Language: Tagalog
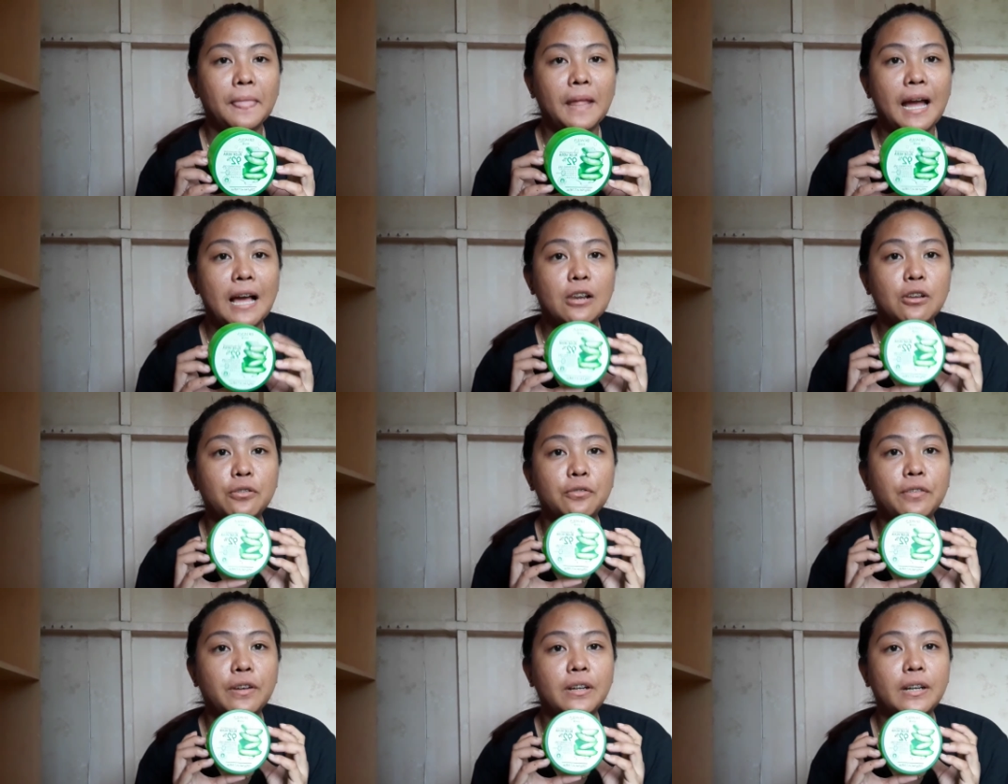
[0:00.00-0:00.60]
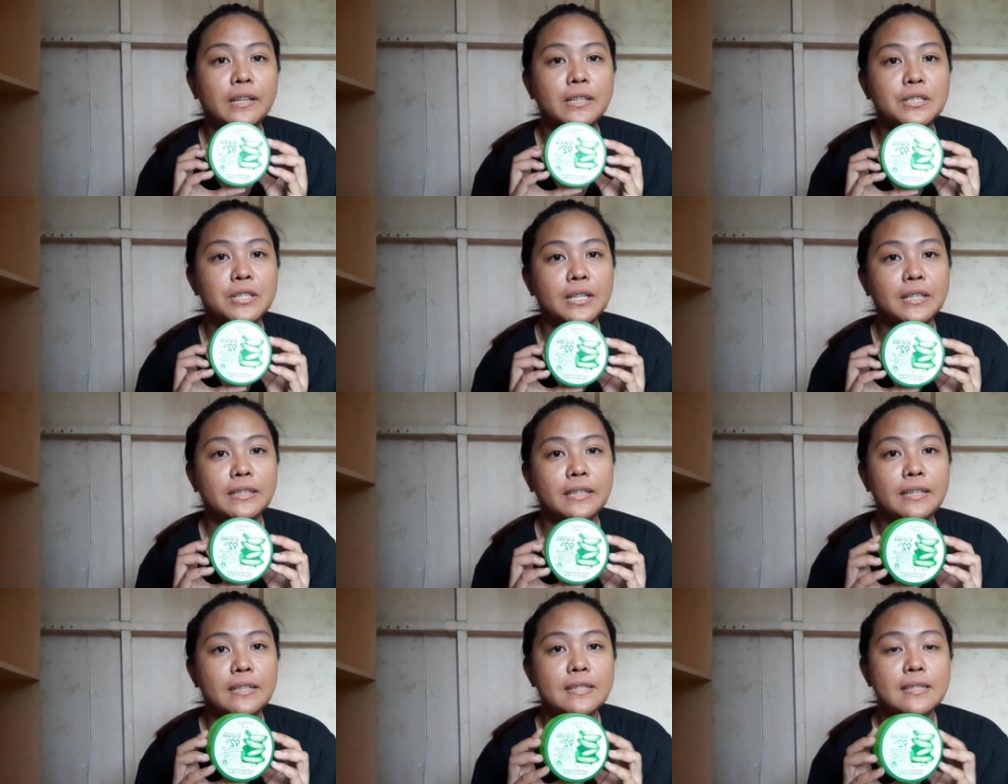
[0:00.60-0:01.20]
aloe vera
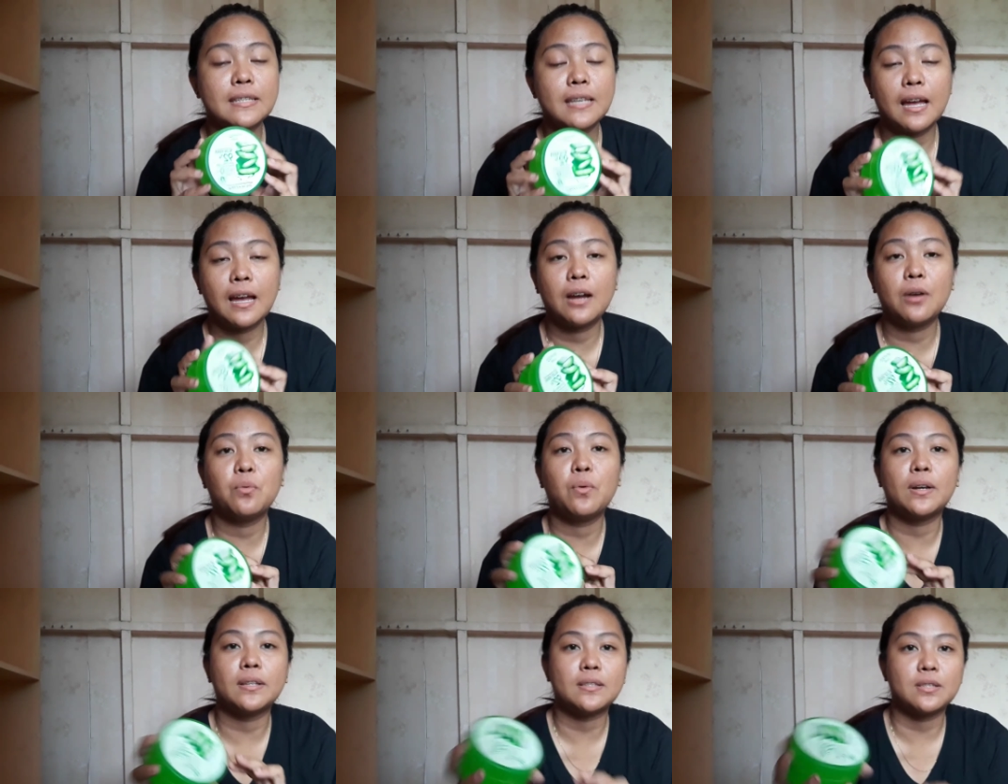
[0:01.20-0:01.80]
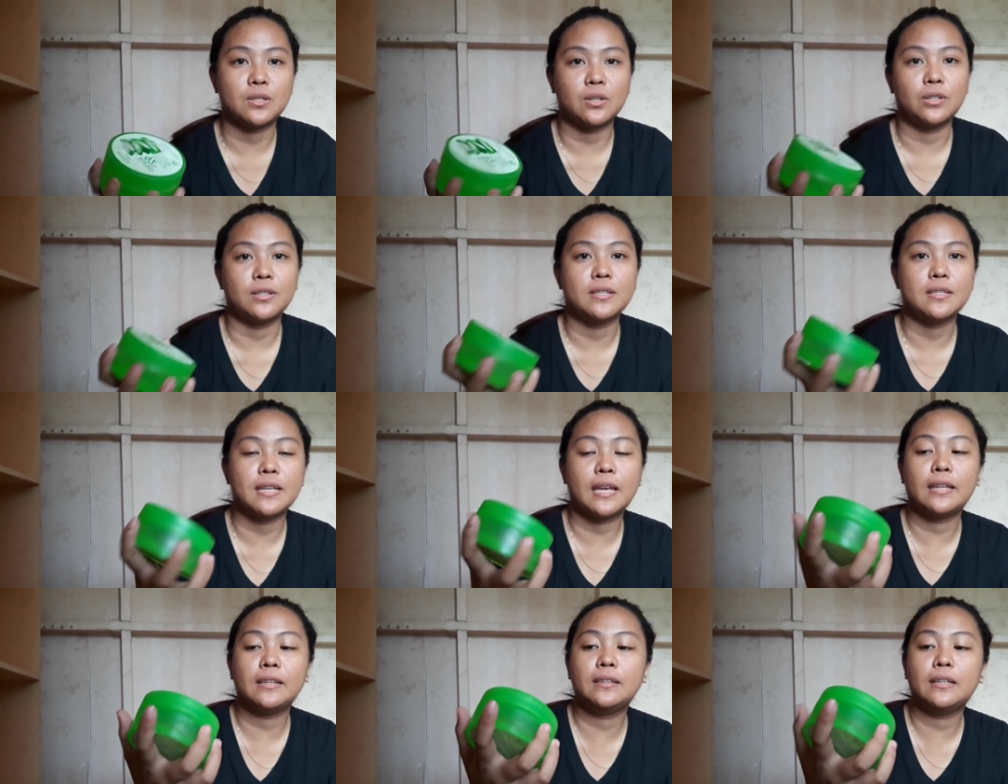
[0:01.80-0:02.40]
gel din sa
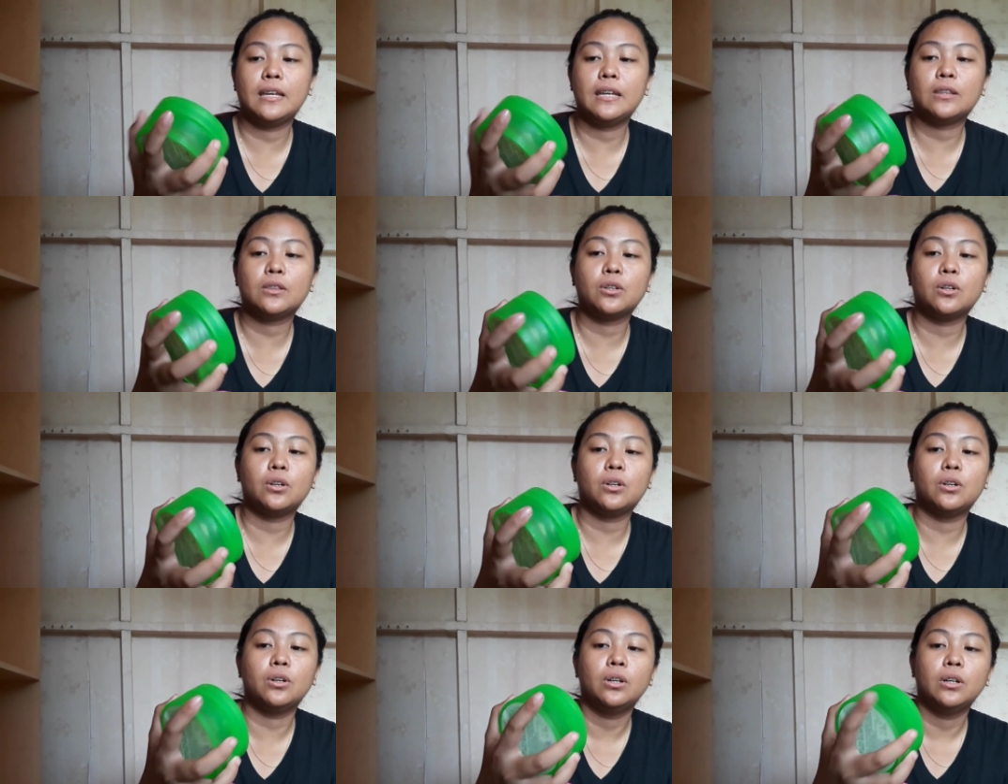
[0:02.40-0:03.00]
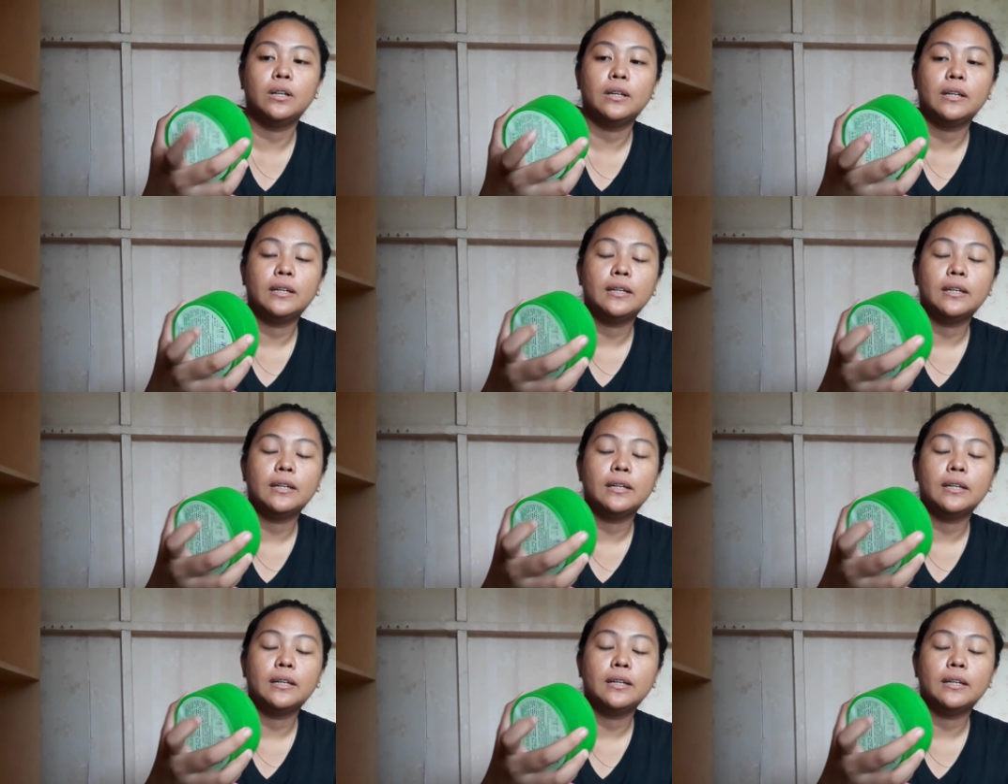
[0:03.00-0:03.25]
Watsons. And ito,